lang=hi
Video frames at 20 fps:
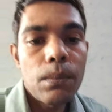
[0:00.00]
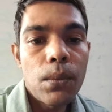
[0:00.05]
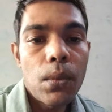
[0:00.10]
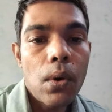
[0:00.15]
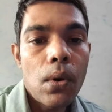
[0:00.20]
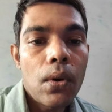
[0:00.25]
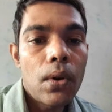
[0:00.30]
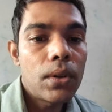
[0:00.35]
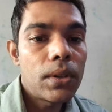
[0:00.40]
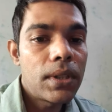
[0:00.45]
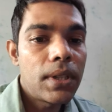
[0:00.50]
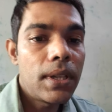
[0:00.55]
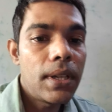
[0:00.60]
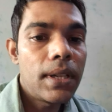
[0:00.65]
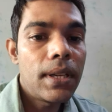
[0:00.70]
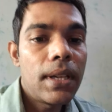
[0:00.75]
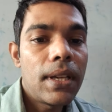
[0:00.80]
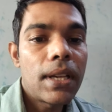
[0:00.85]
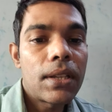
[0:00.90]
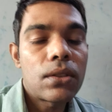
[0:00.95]
बहुत ही
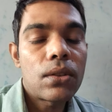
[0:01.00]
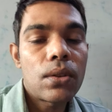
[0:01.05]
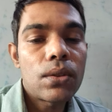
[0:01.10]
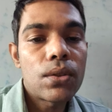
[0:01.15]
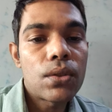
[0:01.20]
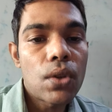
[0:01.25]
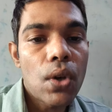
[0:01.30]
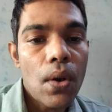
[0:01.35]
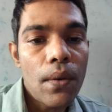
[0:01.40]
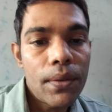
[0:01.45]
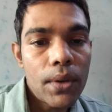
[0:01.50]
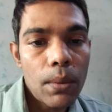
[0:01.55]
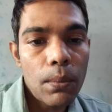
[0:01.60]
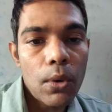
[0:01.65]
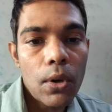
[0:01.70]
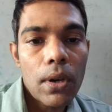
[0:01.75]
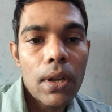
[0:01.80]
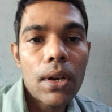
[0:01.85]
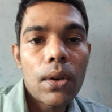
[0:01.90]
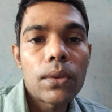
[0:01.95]
एक तो सॉफ्ट
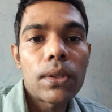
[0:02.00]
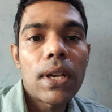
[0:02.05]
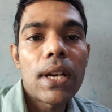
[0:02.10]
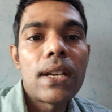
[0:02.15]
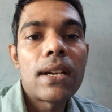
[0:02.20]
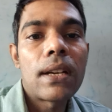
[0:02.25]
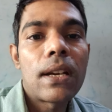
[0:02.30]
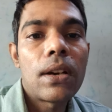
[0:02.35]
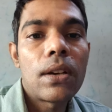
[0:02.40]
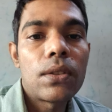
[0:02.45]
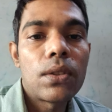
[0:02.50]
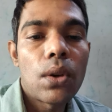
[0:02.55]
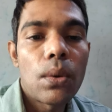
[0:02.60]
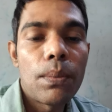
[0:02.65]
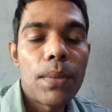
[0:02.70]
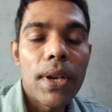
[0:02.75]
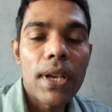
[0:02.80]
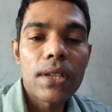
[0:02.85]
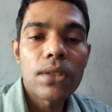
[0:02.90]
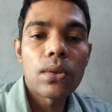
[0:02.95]
बॉर्डर होता है इनका जो
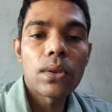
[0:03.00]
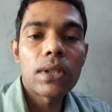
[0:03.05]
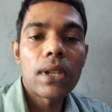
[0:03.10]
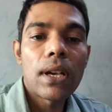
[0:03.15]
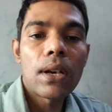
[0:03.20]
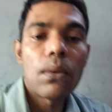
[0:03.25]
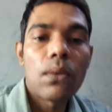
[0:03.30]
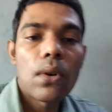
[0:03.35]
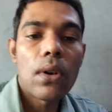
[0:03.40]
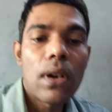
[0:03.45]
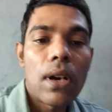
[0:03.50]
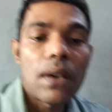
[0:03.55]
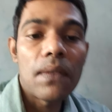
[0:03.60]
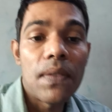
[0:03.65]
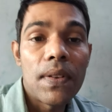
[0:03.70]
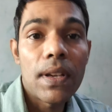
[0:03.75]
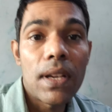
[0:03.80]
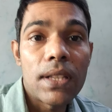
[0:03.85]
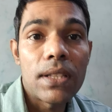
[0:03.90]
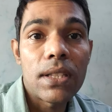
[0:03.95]
बेस होता है वो
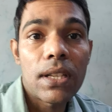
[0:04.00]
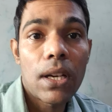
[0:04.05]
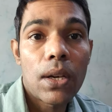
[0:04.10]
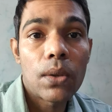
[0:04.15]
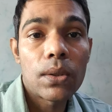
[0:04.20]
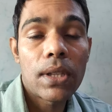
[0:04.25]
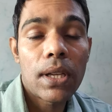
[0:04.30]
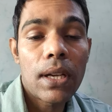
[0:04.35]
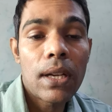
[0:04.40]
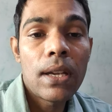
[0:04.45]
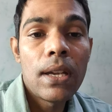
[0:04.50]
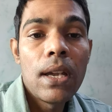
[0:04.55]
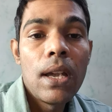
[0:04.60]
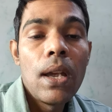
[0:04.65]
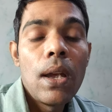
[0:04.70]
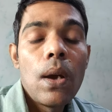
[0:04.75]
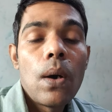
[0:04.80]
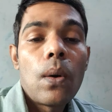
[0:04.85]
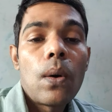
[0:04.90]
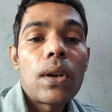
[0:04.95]
काफ़ी अच्छा होता है
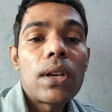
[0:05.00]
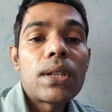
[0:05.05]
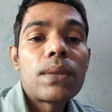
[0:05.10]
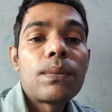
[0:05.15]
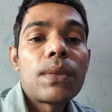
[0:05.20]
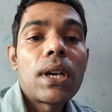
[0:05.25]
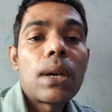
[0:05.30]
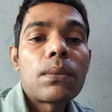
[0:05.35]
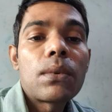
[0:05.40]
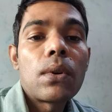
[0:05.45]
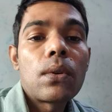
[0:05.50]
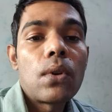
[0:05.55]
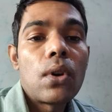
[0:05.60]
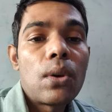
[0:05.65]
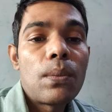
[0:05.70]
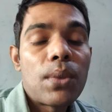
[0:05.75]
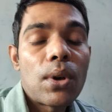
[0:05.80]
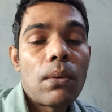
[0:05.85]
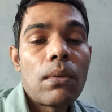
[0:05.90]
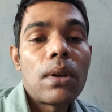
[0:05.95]
और इसमें आपको
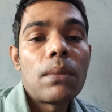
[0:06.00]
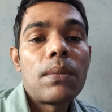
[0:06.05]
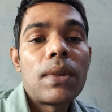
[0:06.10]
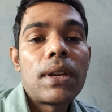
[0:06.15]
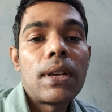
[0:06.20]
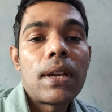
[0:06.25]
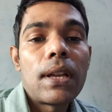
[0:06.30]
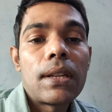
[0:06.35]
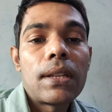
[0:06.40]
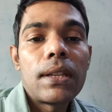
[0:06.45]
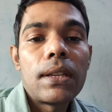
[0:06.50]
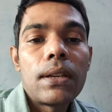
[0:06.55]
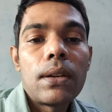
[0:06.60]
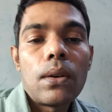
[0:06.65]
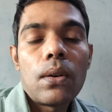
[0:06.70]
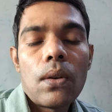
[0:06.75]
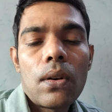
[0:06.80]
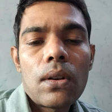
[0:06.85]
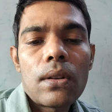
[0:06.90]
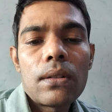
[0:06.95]
कोई प्रॉब्लम नहीं आती
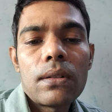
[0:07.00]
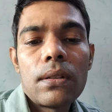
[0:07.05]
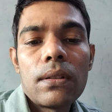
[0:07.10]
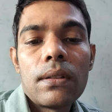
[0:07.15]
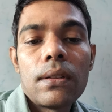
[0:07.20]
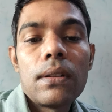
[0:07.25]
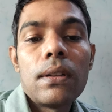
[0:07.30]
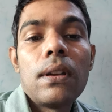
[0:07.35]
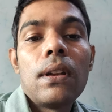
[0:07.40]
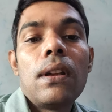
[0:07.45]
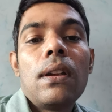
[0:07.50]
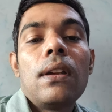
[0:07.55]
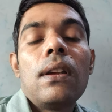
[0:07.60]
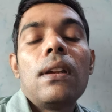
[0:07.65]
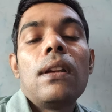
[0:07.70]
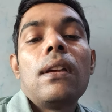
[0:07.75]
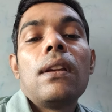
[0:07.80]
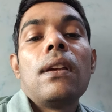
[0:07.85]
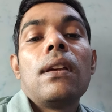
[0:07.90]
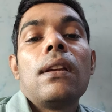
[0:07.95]
और
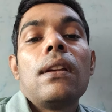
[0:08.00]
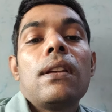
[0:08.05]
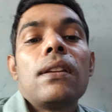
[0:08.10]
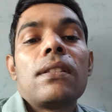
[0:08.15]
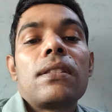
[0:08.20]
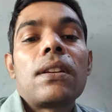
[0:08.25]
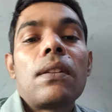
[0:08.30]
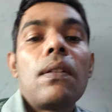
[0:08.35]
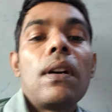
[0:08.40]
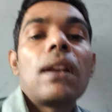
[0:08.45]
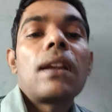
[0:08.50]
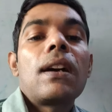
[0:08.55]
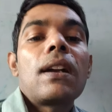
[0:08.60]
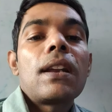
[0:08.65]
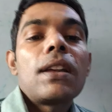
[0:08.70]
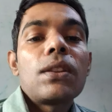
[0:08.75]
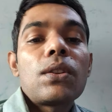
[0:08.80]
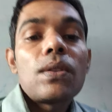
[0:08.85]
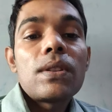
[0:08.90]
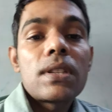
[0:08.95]
सवाल
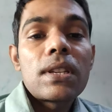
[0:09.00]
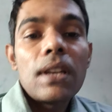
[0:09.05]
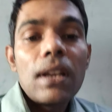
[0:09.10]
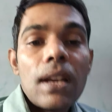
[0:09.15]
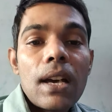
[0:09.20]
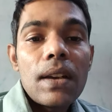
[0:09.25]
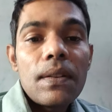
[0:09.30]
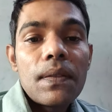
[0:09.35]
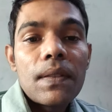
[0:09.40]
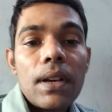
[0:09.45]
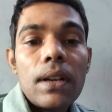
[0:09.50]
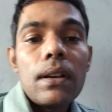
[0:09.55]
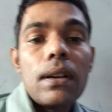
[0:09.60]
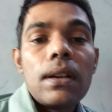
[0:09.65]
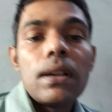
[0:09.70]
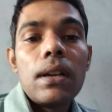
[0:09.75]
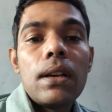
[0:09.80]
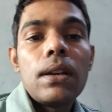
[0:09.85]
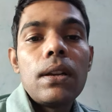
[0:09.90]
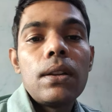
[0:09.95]
करें तो इसकी लाइफ का
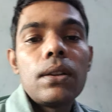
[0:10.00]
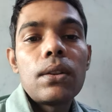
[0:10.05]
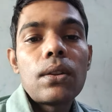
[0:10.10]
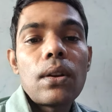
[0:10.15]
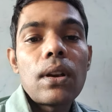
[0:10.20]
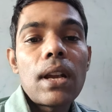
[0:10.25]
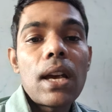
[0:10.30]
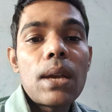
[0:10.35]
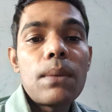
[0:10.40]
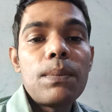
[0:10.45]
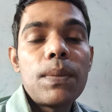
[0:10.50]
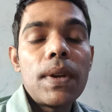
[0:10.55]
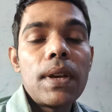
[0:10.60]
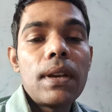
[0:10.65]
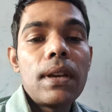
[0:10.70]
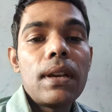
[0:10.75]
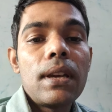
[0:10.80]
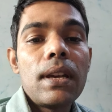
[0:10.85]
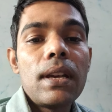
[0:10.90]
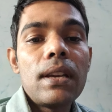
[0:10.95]
तो लाइफ भी
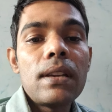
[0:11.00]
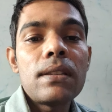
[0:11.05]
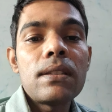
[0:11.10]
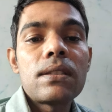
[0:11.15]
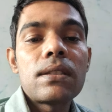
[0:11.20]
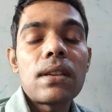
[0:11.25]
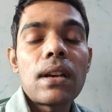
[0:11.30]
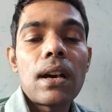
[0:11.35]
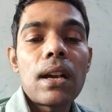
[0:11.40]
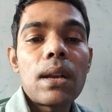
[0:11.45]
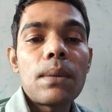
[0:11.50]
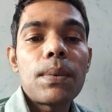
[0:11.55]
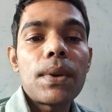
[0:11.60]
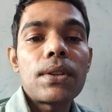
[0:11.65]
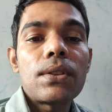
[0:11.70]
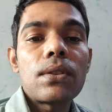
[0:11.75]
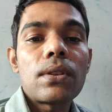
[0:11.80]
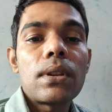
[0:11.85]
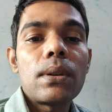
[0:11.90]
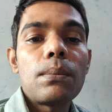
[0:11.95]
इन सारे
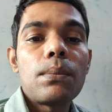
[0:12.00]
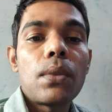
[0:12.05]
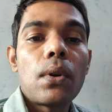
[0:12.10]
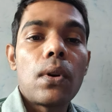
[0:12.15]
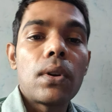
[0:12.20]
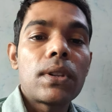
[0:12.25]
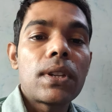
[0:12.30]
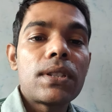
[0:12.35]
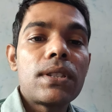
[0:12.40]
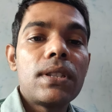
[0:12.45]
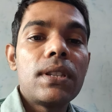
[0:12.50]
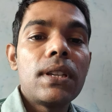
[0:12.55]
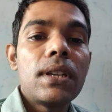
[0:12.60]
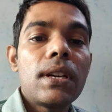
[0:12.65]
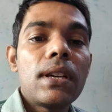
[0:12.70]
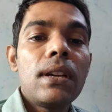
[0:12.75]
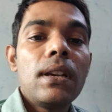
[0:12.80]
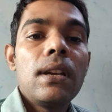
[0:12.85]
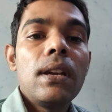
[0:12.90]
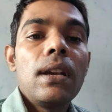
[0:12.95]
पैचों की बहुत अच्छी
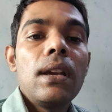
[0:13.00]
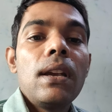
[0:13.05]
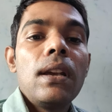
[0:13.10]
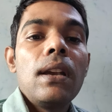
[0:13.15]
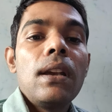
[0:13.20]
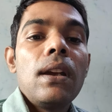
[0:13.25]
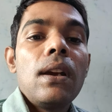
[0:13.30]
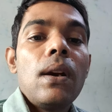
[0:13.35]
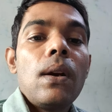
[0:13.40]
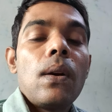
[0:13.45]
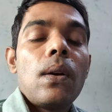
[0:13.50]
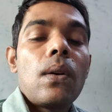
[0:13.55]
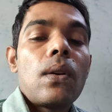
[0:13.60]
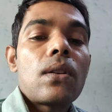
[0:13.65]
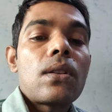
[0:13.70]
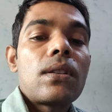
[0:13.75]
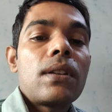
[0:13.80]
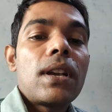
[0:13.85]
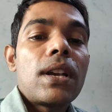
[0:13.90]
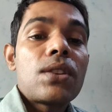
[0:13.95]
है
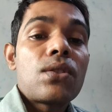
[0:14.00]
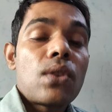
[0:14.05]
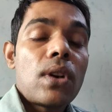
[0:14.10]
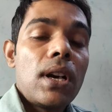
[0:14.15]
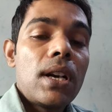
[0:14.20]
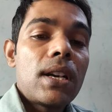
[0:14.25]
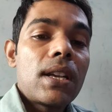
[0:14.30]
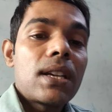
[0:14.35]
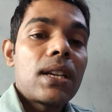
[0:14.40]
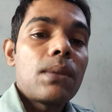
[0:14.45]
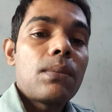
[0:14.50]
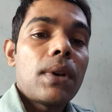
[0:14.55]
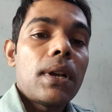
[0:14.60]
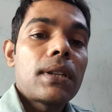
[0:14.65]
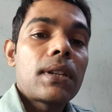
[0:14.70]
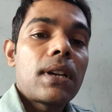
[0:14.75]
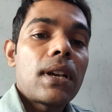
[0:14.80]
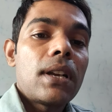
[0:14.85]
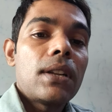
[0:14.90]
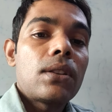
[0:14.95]
और नेचुरलिटी की
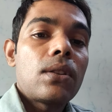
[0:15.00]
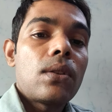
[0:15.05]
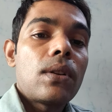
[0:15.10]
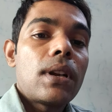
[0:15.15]
बात करें तो